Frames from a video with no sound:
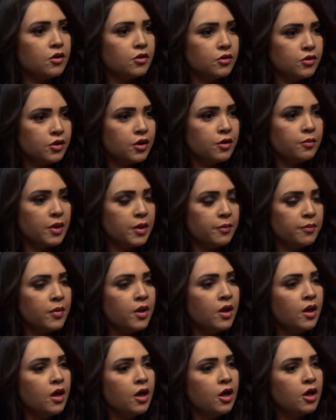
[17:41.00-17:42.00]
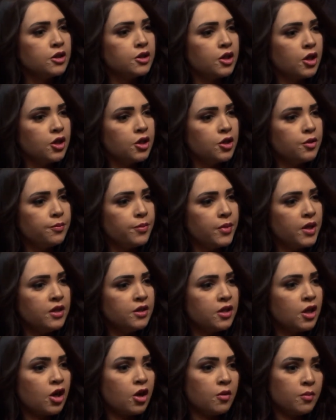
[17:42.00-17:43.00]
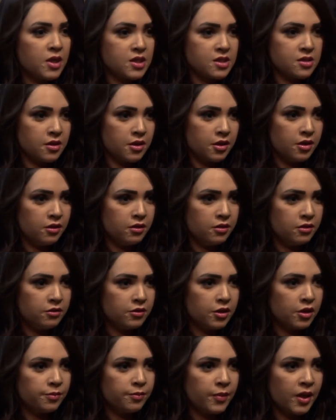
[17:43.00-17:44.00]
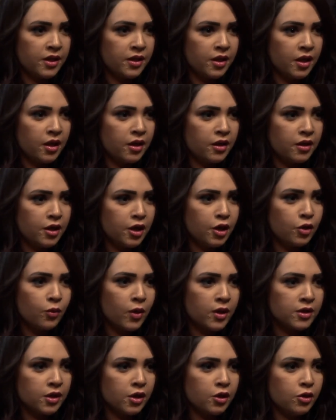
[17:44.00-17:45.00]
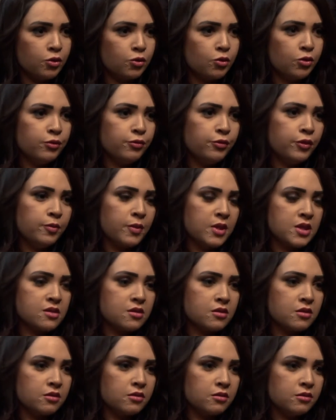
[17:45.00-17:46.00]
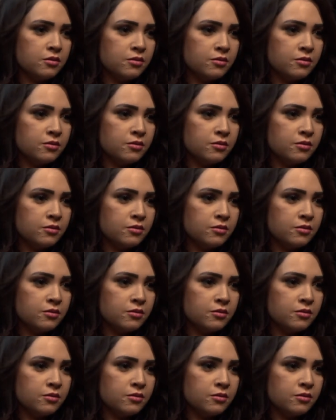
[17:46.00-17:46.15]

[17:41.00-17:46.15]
اه تمام طيب انت كمصري تتمنى ايه الوضع اللي يكون في مصر